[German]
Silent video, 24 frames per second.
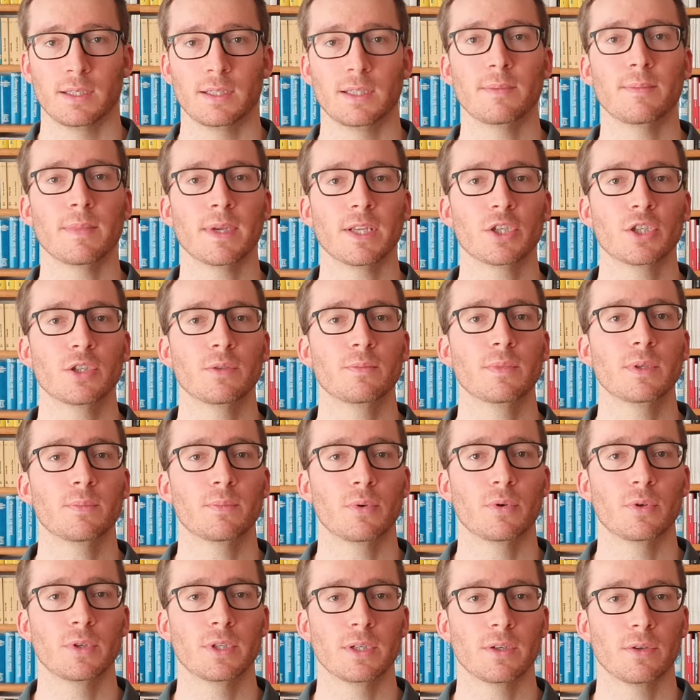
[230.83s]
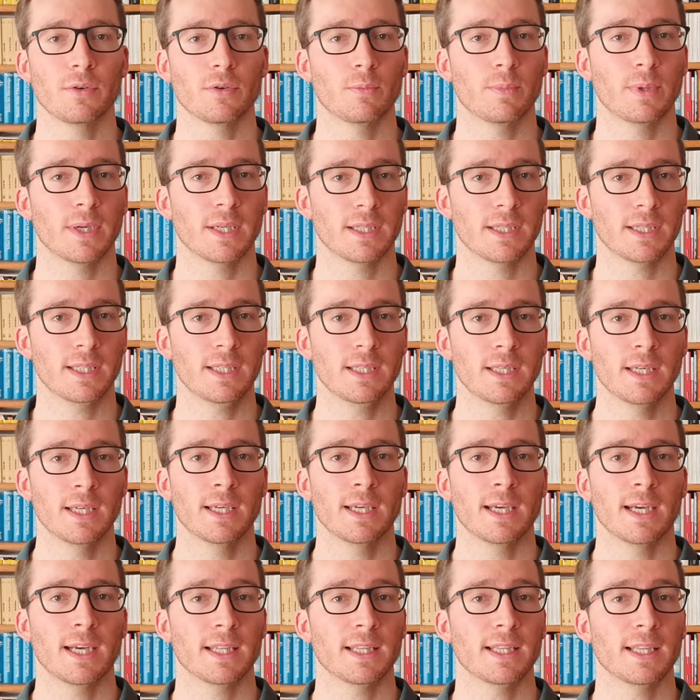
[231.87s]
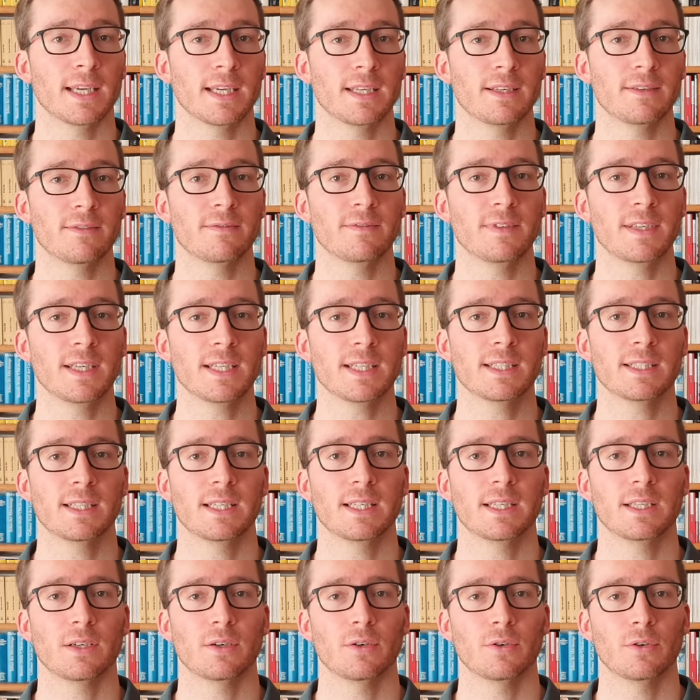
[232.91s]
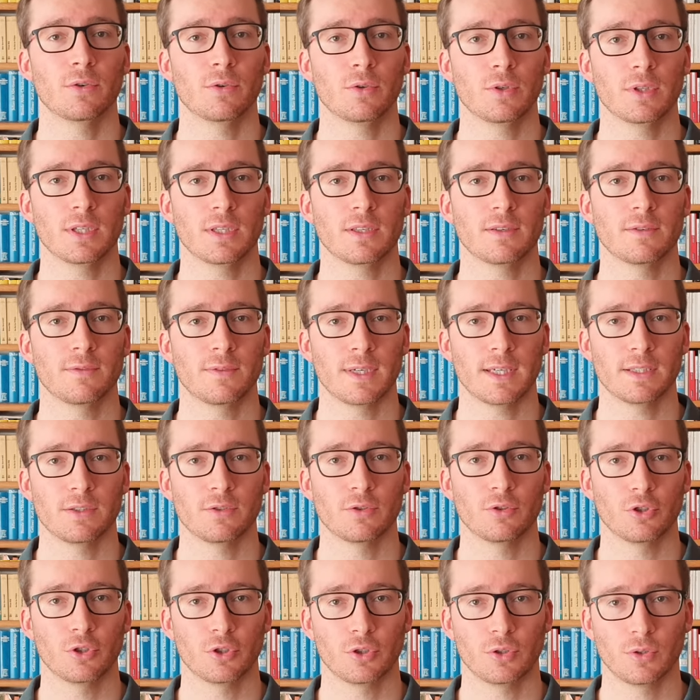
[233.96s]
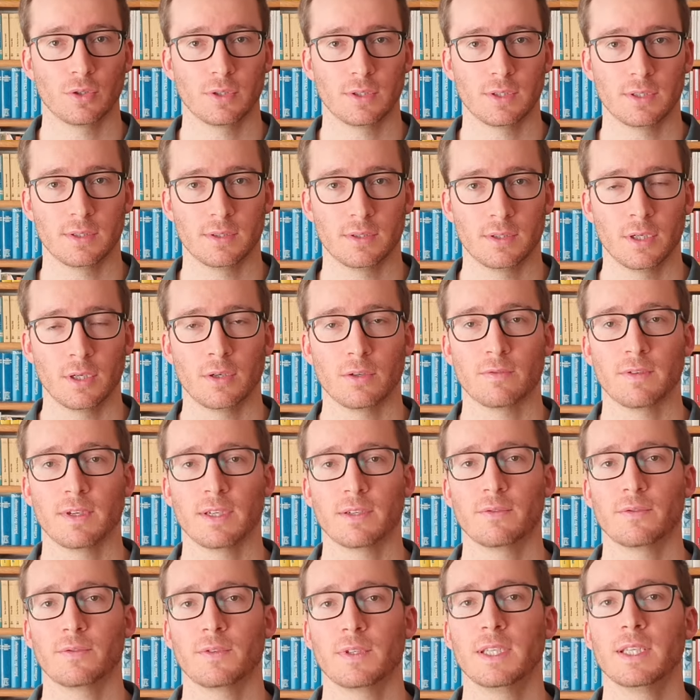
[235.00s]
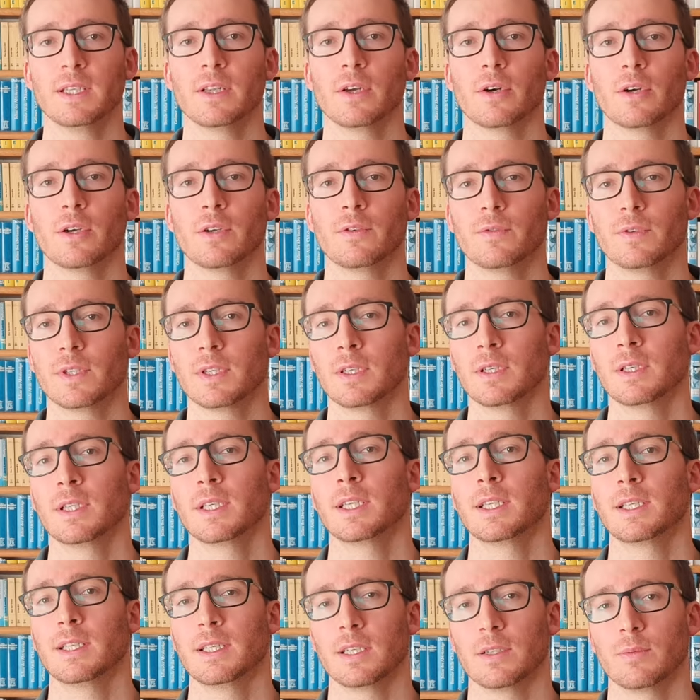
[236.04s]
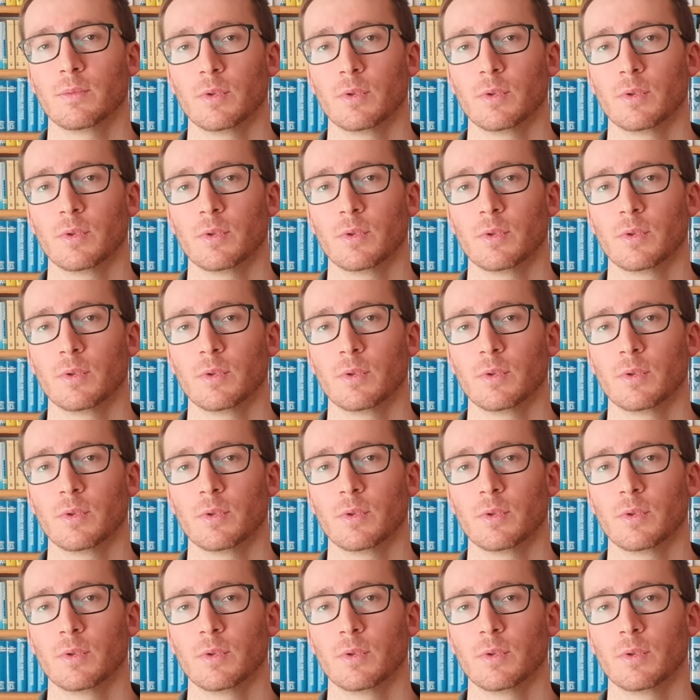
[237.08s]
Die Menschen mit Polyneuropathie hatten eine wesentlich erhöhte Gefahr zu stürzen und waren viel häufiger in ihrer